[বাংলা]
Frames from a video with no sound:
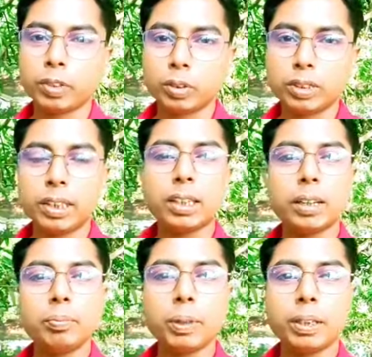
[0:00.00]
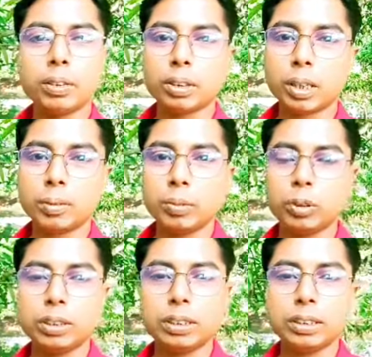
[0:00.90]
তো যে কোম্পানির কথা আমি
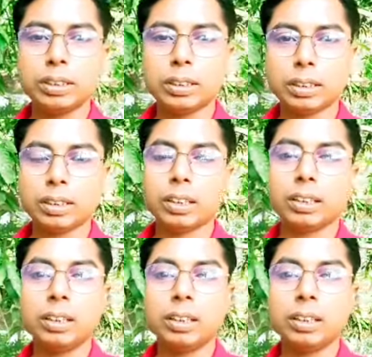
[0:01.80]
বলছি এটা